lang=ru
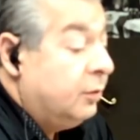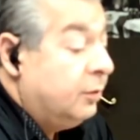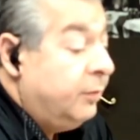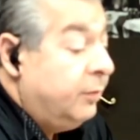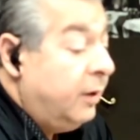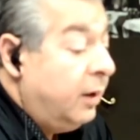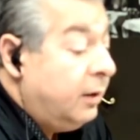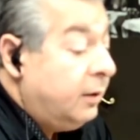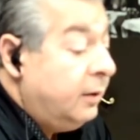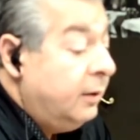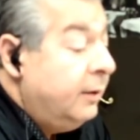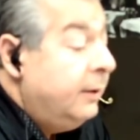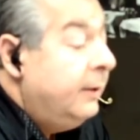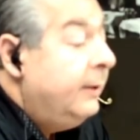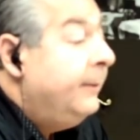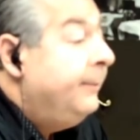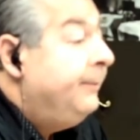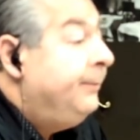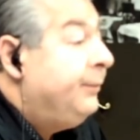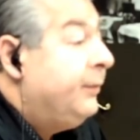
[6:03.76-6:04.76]
Бар,
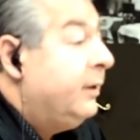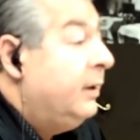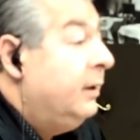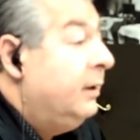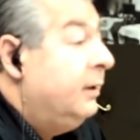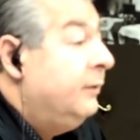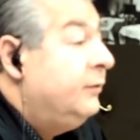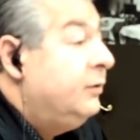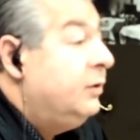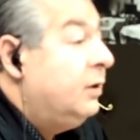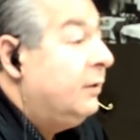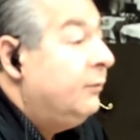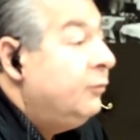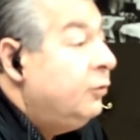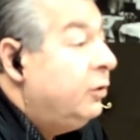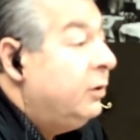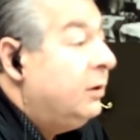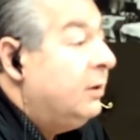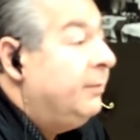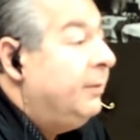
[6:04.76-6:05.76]
э, все
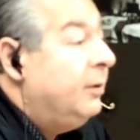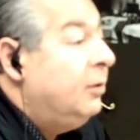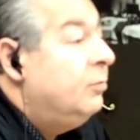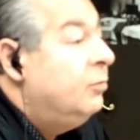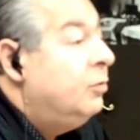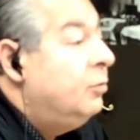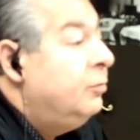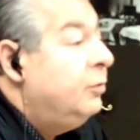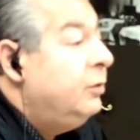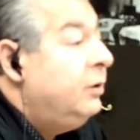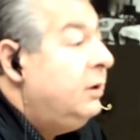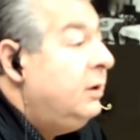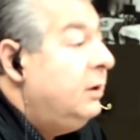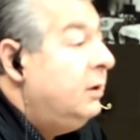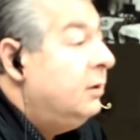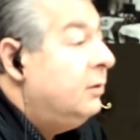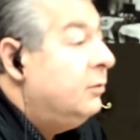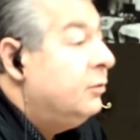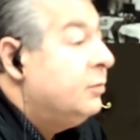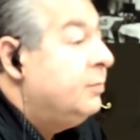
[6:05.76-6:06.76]
равно это по-любому
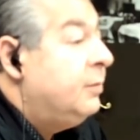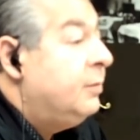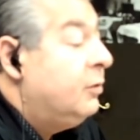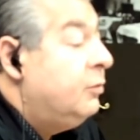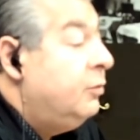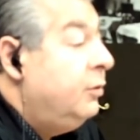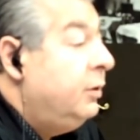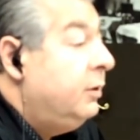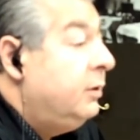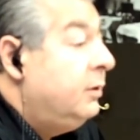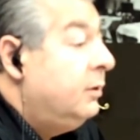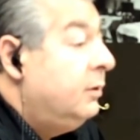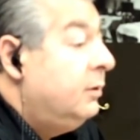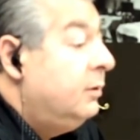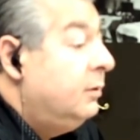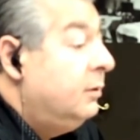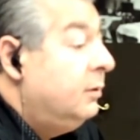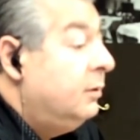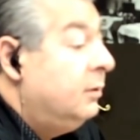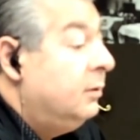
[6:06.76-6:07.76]
не успокоит
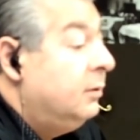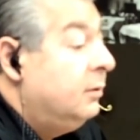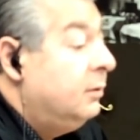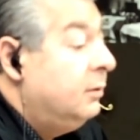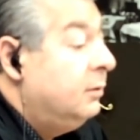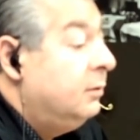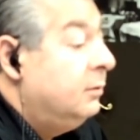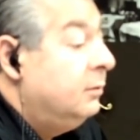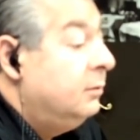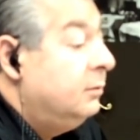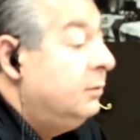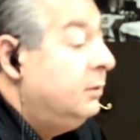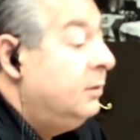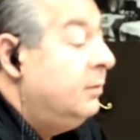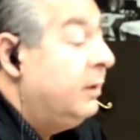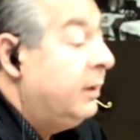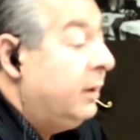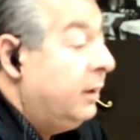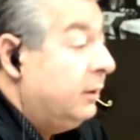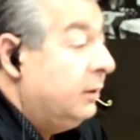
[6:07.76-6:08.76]
э,
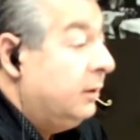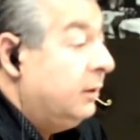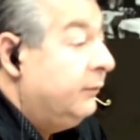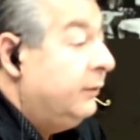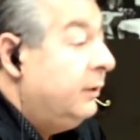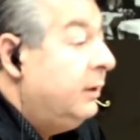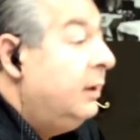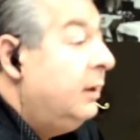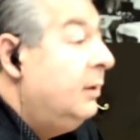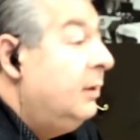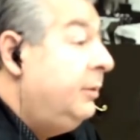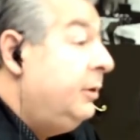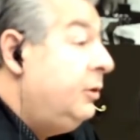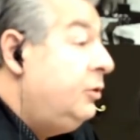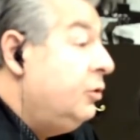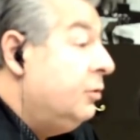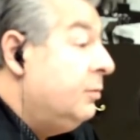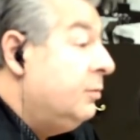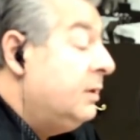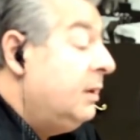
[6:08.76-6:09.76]
демократов.
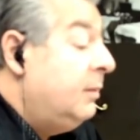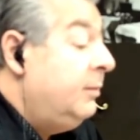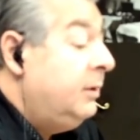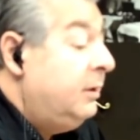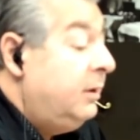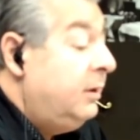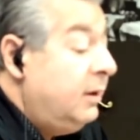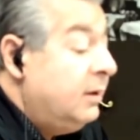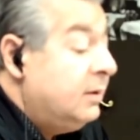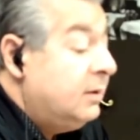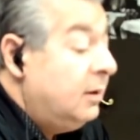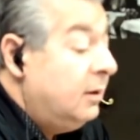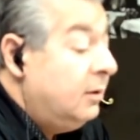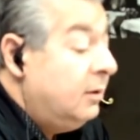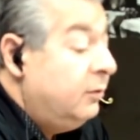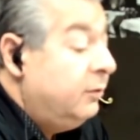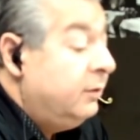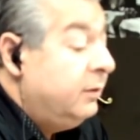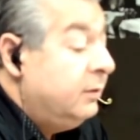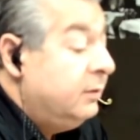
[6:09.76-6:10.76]
Причем, самое интересное,
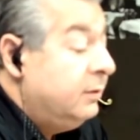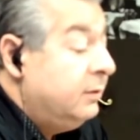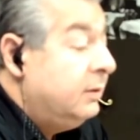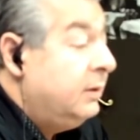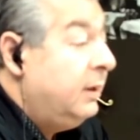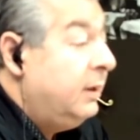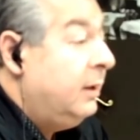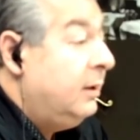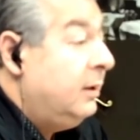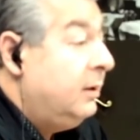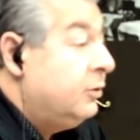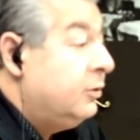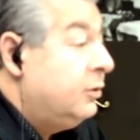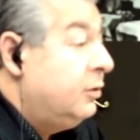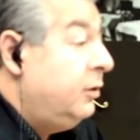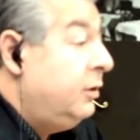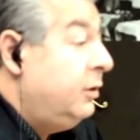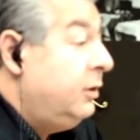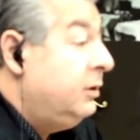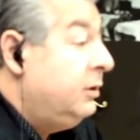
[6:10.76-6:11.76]
ну, знаете,
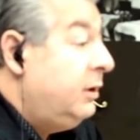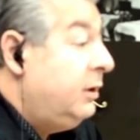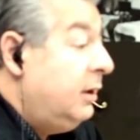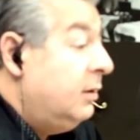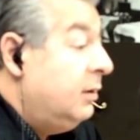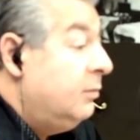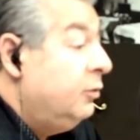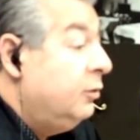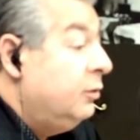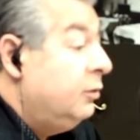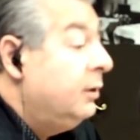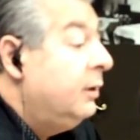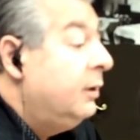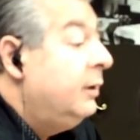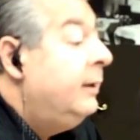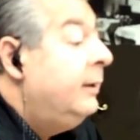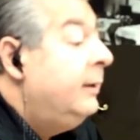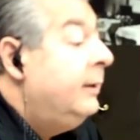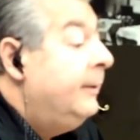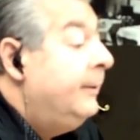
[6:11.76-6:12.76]
что они требуют
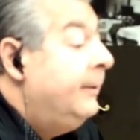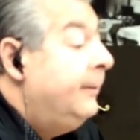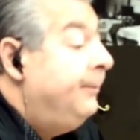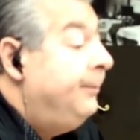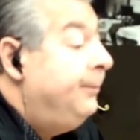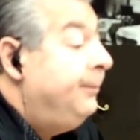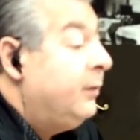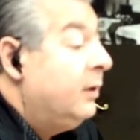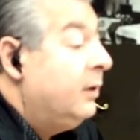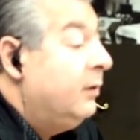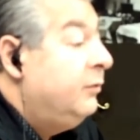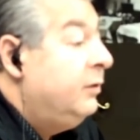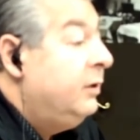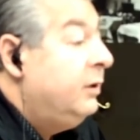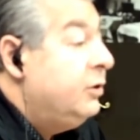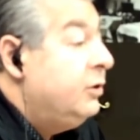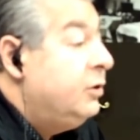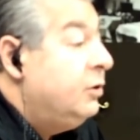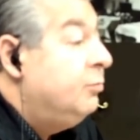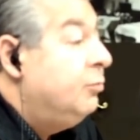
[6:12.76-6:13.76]

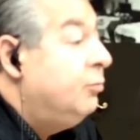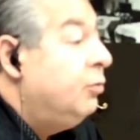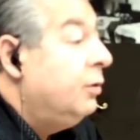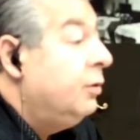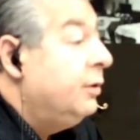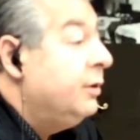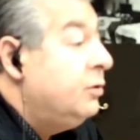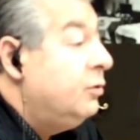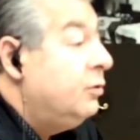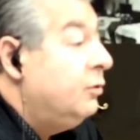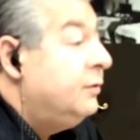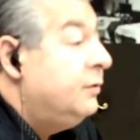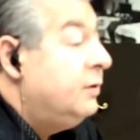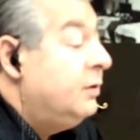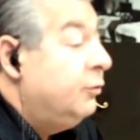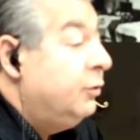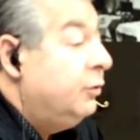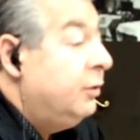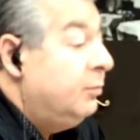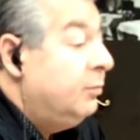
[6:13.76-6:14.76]
выдачи полностью
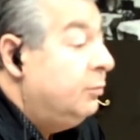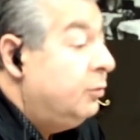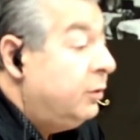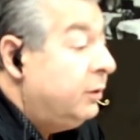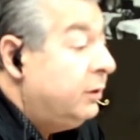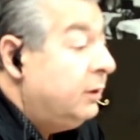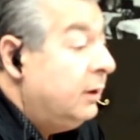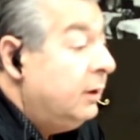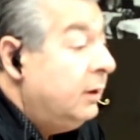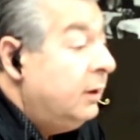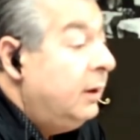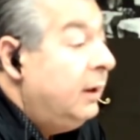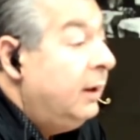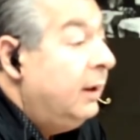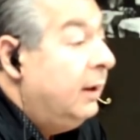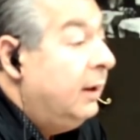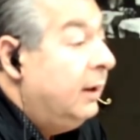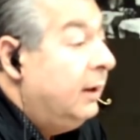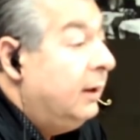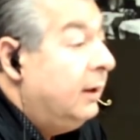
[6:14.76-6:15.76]
всего репорта.
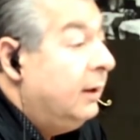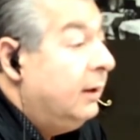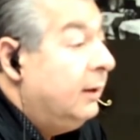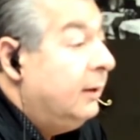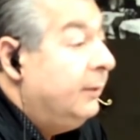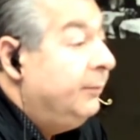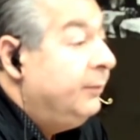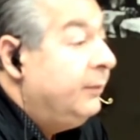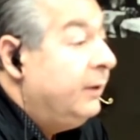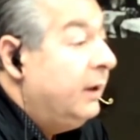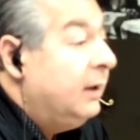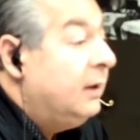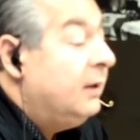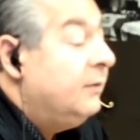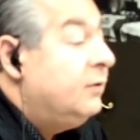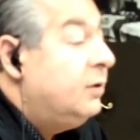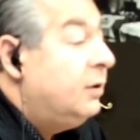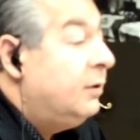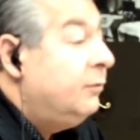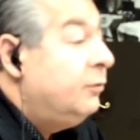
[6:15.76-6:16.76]
А, это
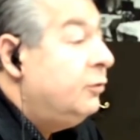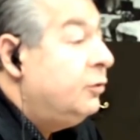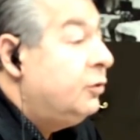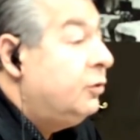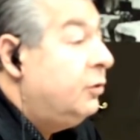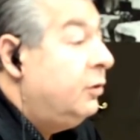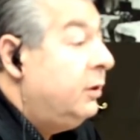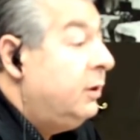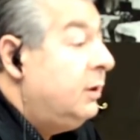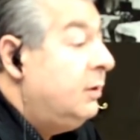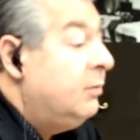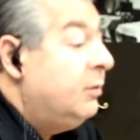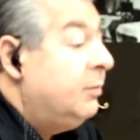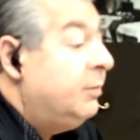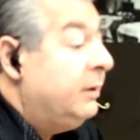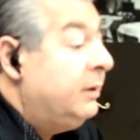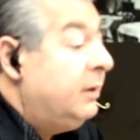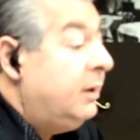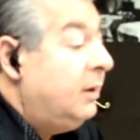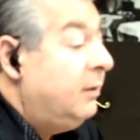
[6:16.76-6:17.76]
все равно, что они бы
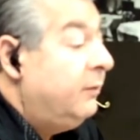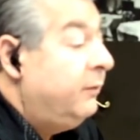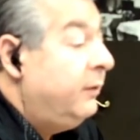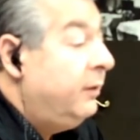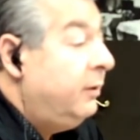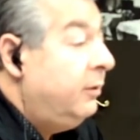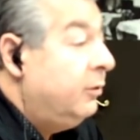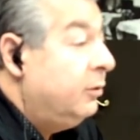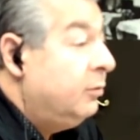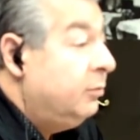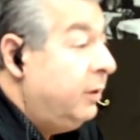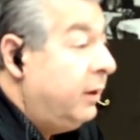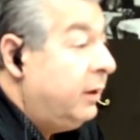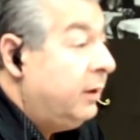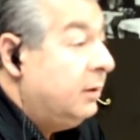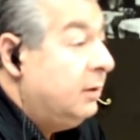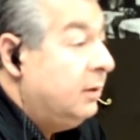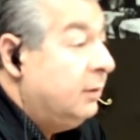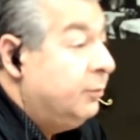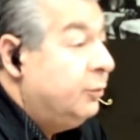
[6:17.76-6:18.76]
потребовали от
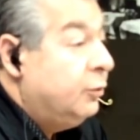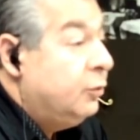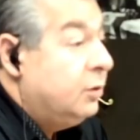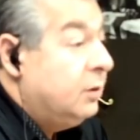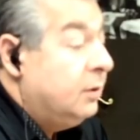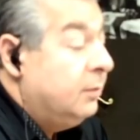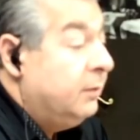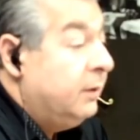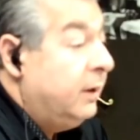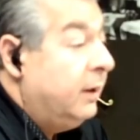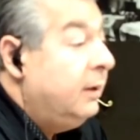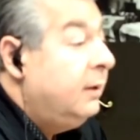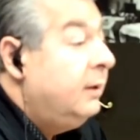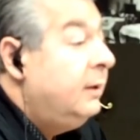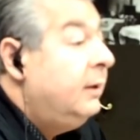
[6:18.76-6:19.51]
бара, допустим, да,